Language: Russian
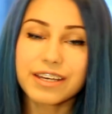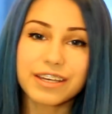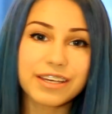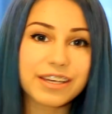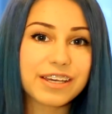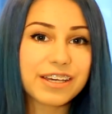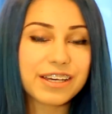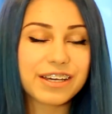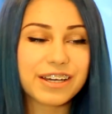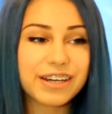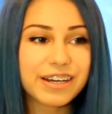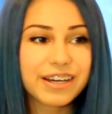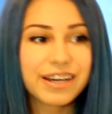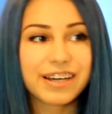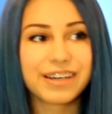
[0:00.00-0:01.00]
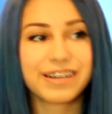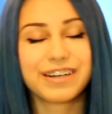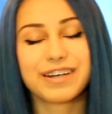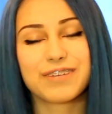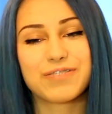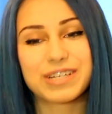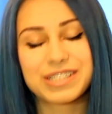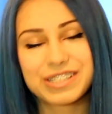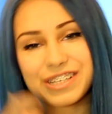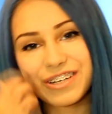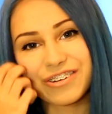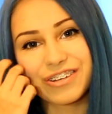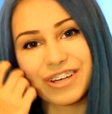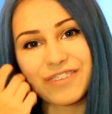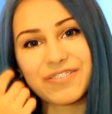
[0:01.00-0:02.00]
И э,
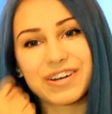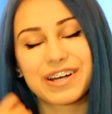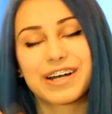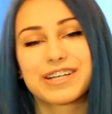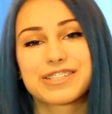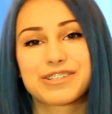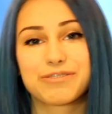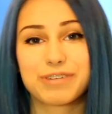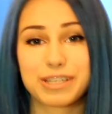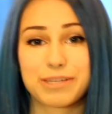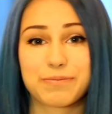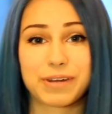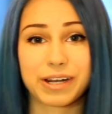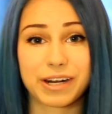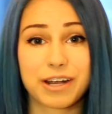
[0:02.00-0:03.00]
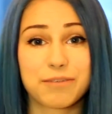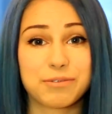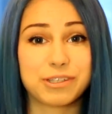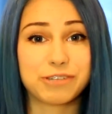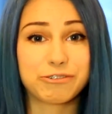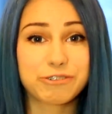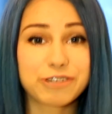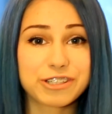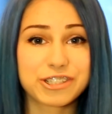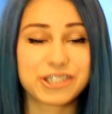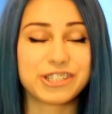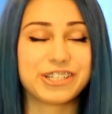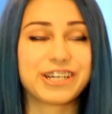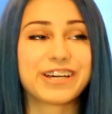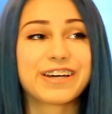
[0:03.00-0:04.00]
монтирую я пока что в этой программе не
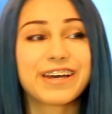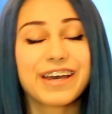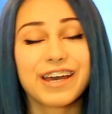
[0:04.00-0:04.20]
очень.